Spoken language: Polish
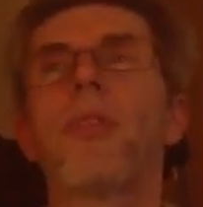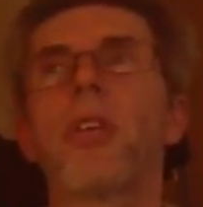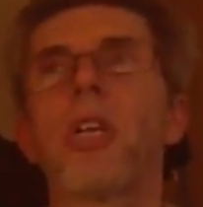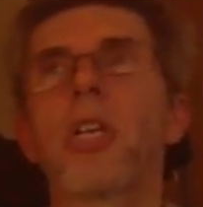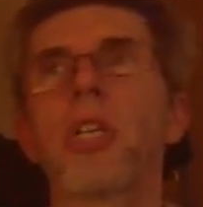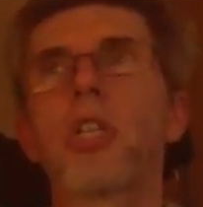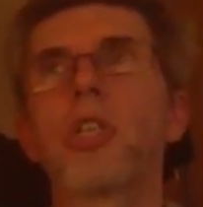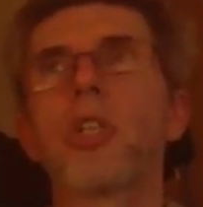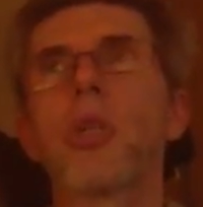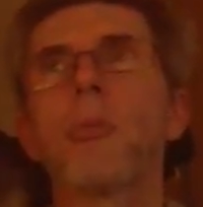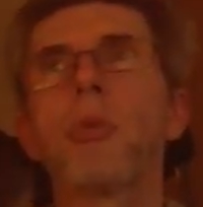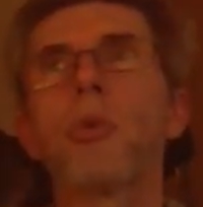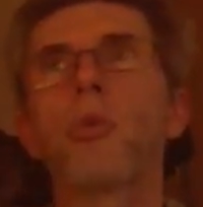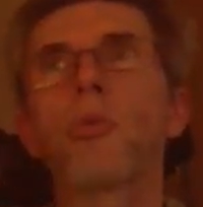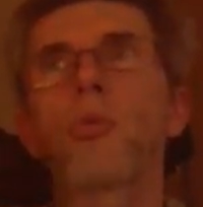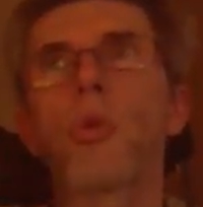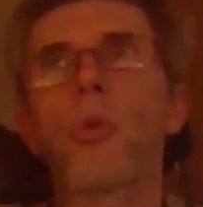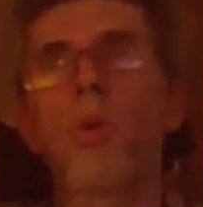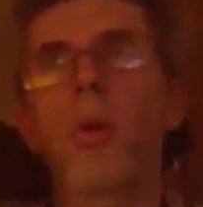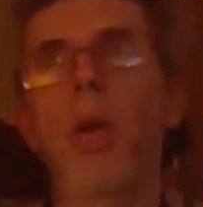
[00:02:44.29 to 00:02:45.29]
10 do minus
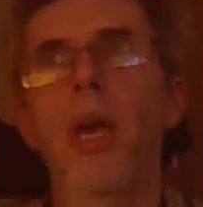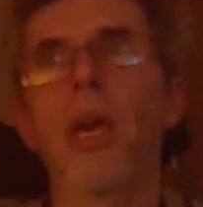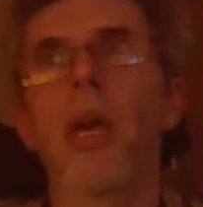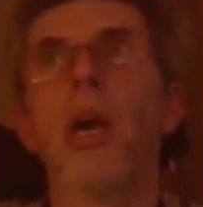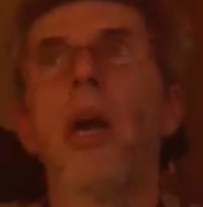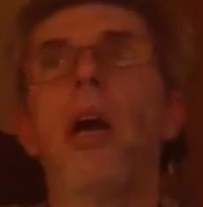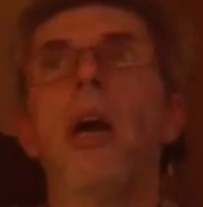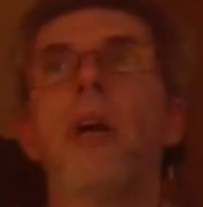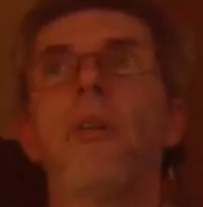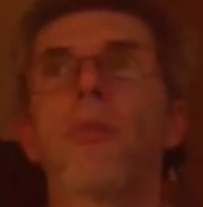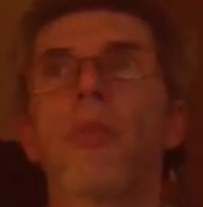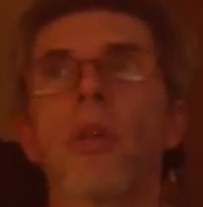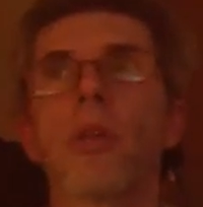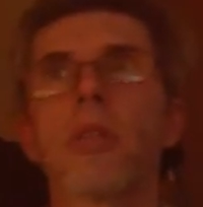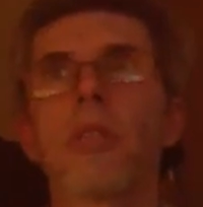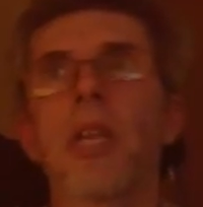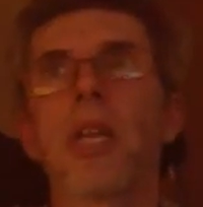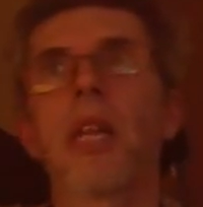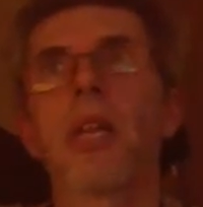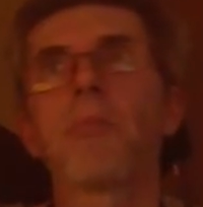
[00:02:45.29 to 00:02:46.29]
drugiej to
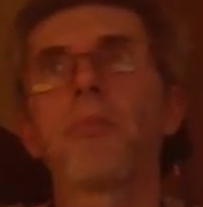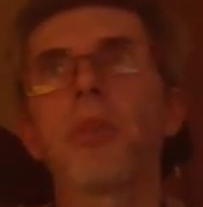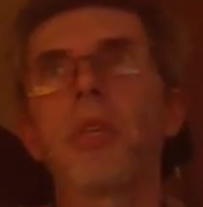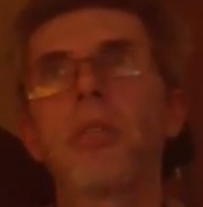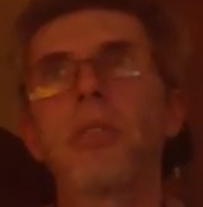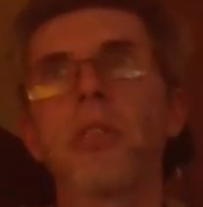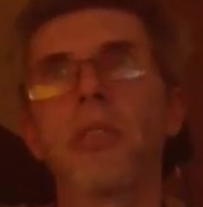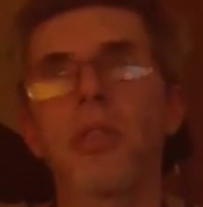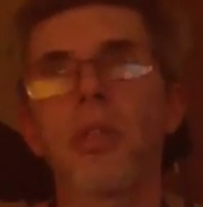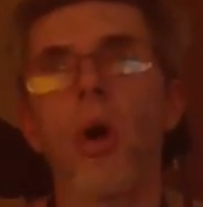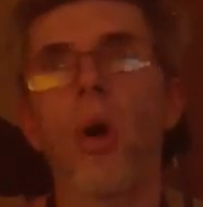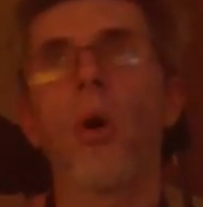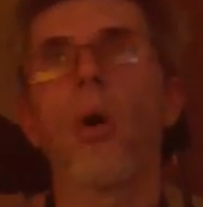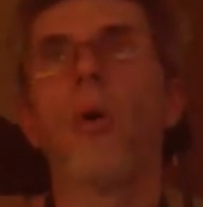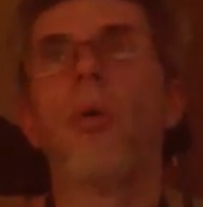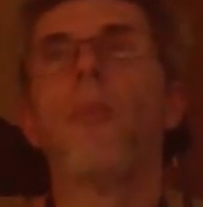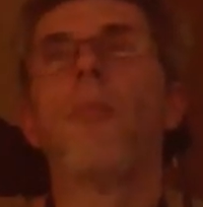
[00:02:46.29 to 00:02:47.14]
jest 1 przez 100.